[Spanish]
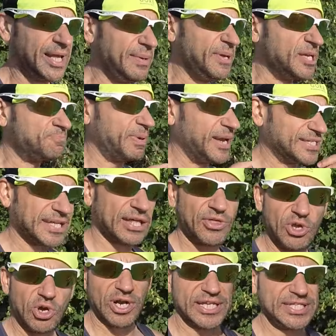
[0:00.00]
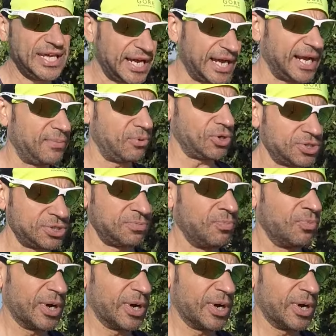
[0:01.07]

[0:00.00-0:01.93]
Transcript: y mis prestaciones, dijéramos,